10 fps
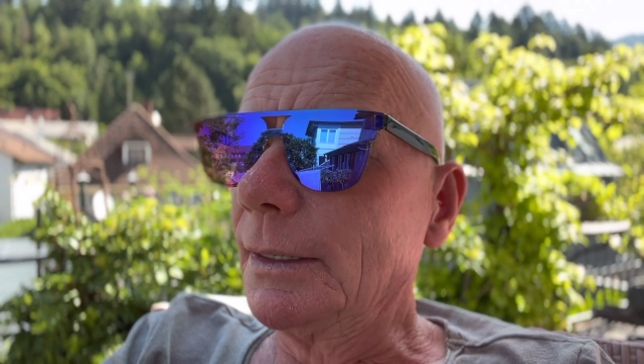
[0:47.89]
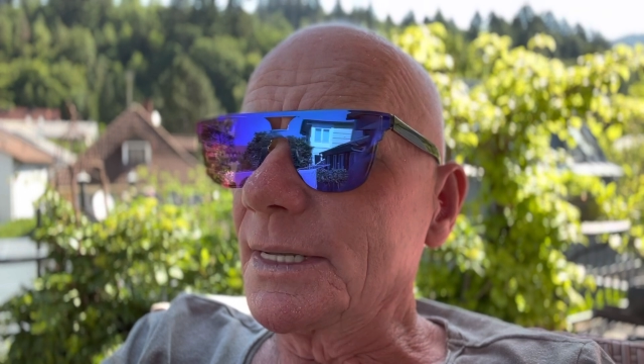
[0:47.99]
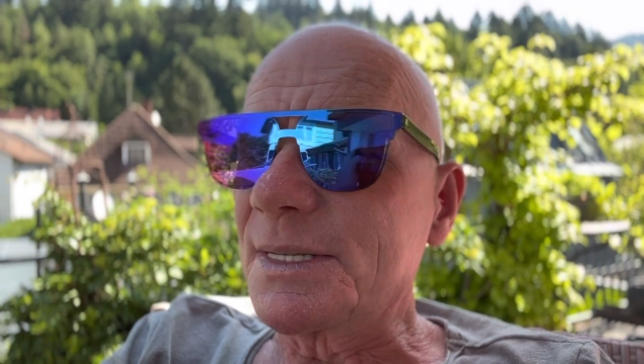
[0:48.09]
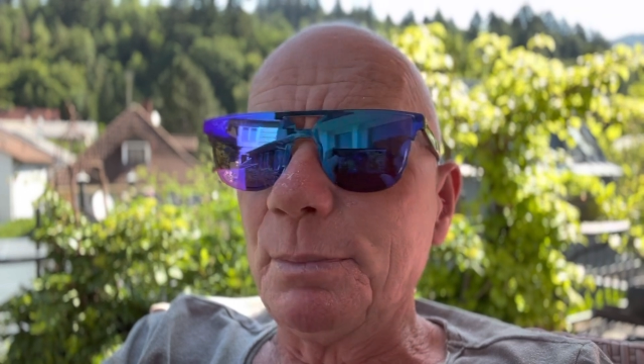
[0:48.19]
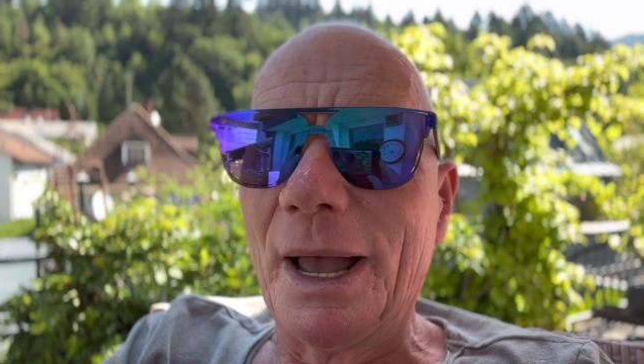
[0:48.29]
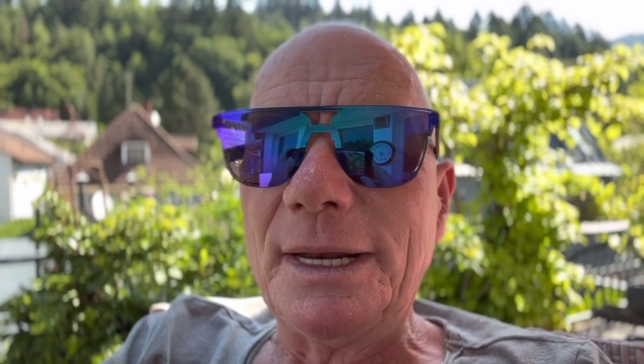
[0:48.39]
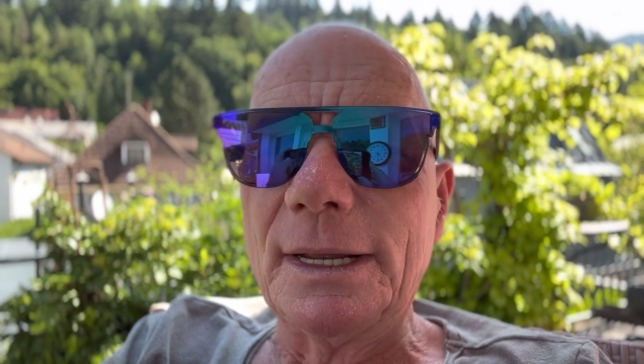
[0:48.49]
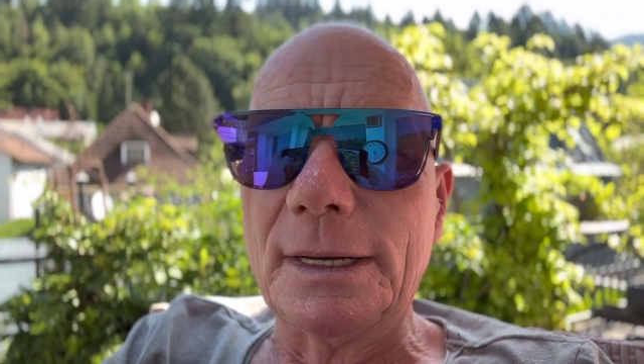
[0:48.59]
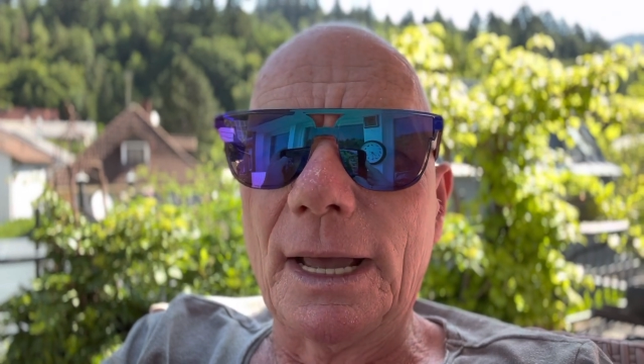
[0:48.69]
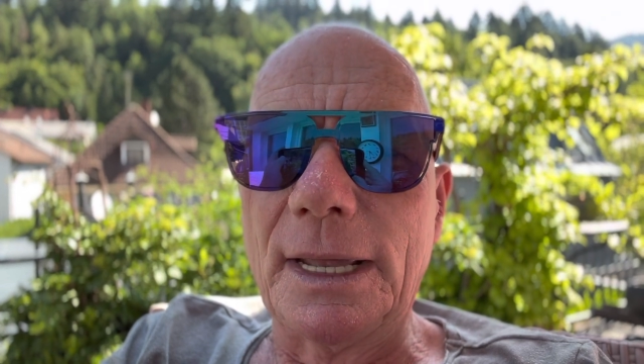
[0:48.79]
dass
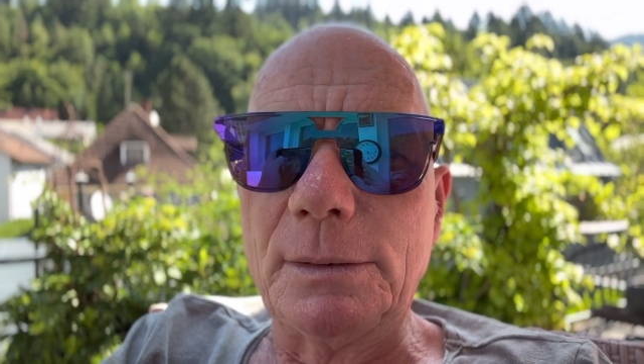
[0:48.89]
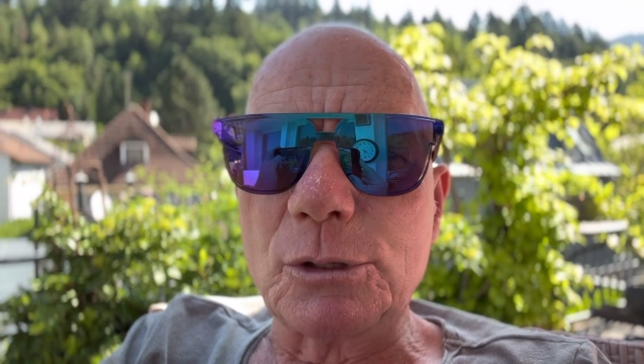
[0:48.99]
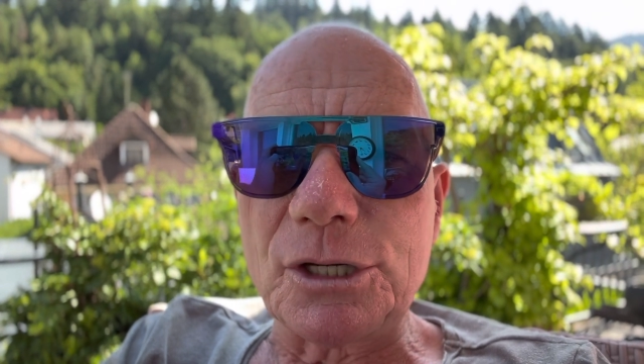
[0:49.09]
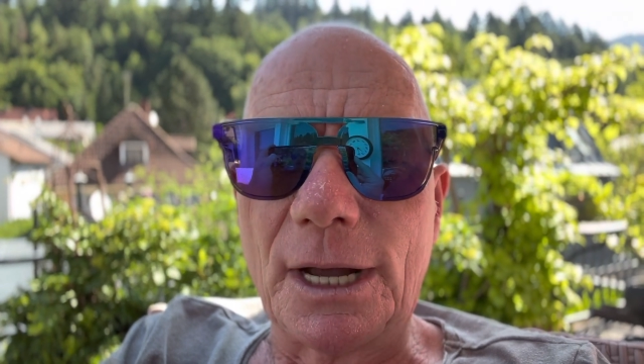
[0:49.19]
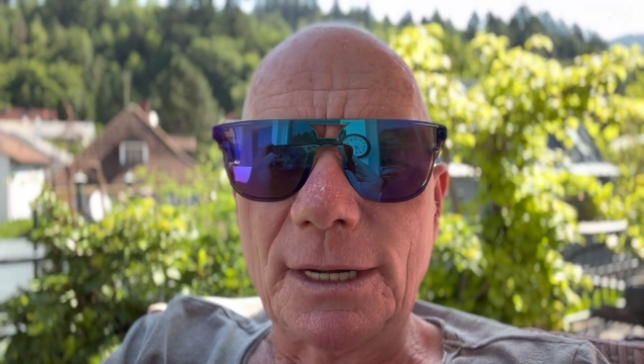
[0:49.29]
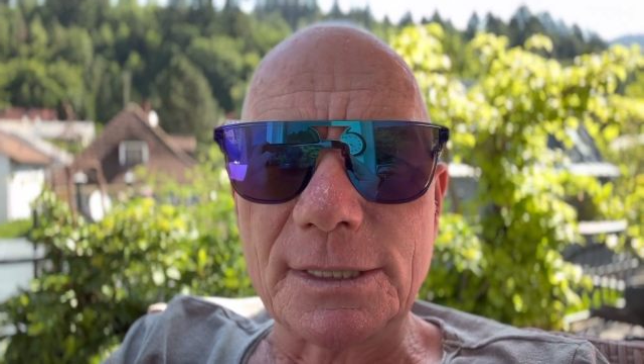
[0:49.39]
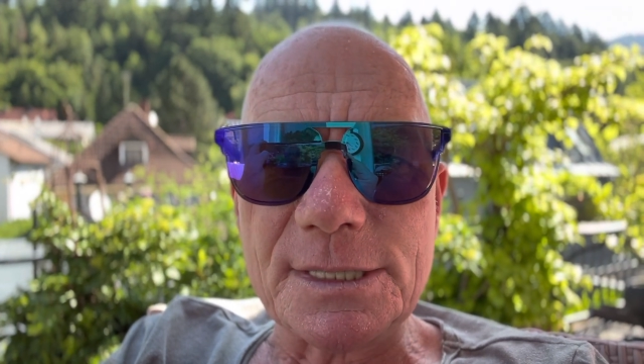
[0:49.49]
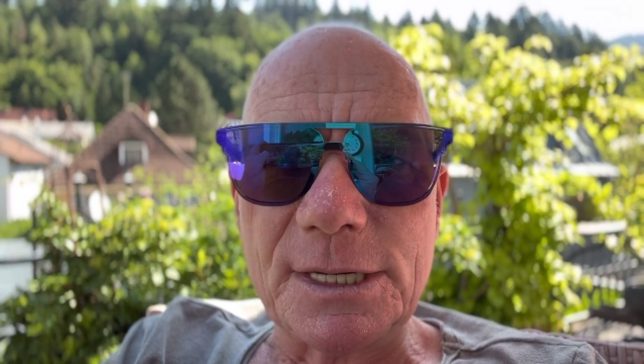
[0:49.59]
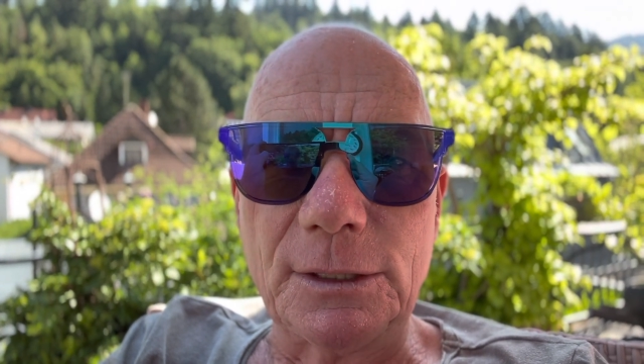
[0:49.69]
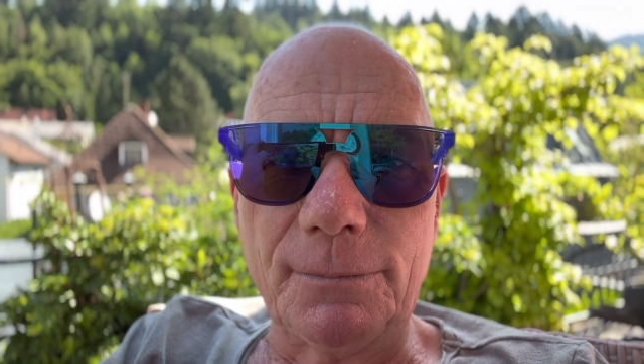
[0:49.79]
beide an einem Strang
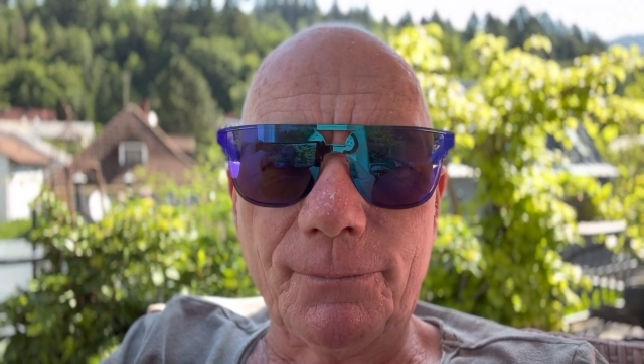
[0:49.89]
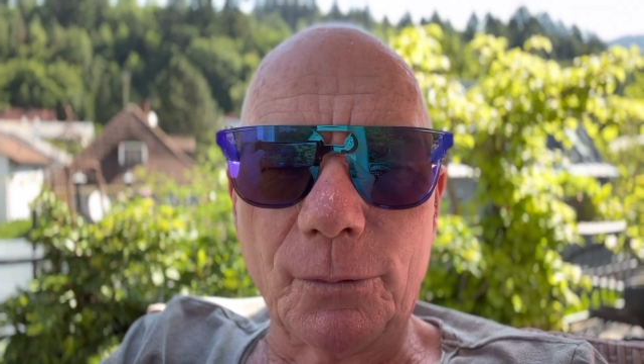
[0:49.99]
ziehen